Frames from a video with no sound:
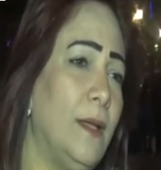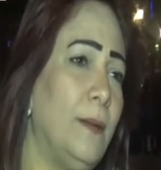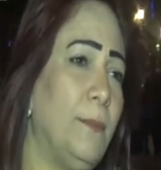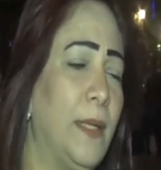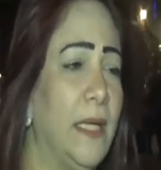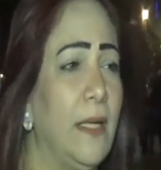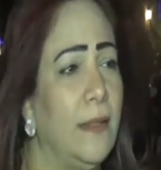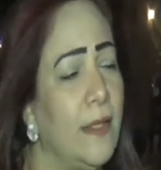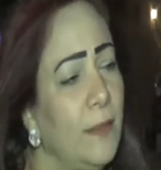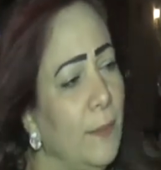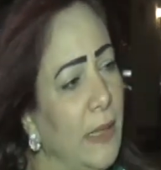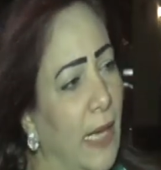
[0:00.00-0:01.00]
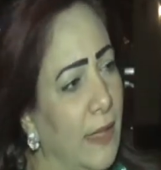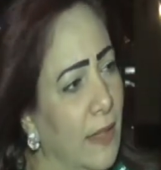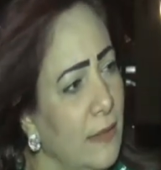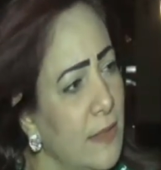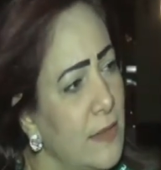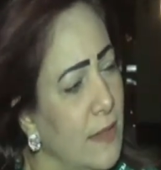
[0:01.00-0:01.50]
بقينا نرمي
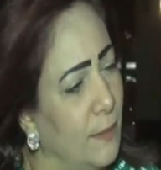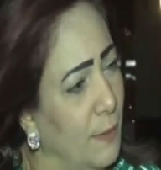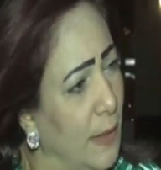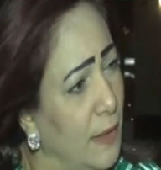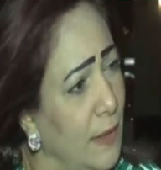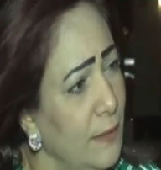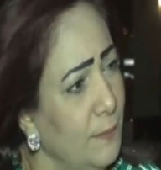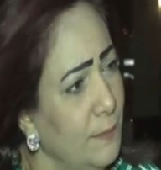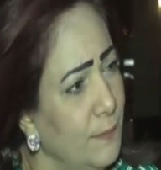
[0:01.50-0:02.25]
الحاجات السلبية